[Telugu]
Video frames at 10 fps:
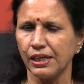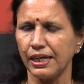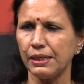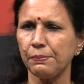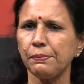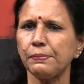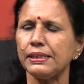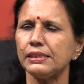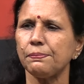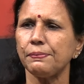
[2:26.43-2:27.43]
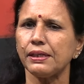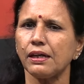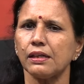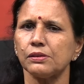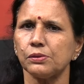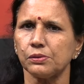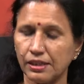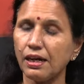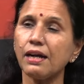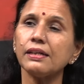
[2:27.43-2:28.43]
కానీ ఇప్పుడు బీజేపీ కాదు
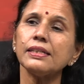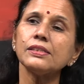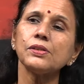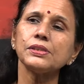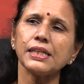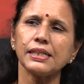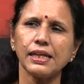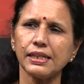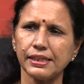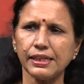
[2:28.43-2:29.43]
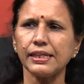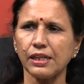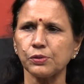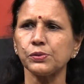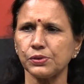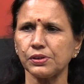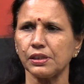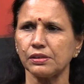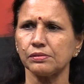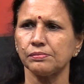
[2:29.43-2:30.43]
కాంగ్రెస్లో చేరాలి అని ఆయన అనుకుంటున్నారు